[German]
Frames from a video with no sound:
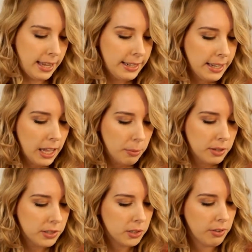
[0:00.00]
Dann habe
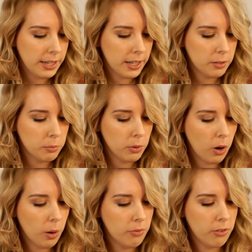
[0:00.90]
ich zu Weihnachten
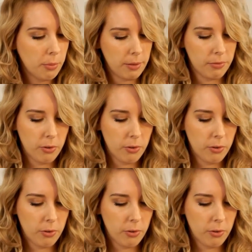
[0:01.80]
bekommen von meinem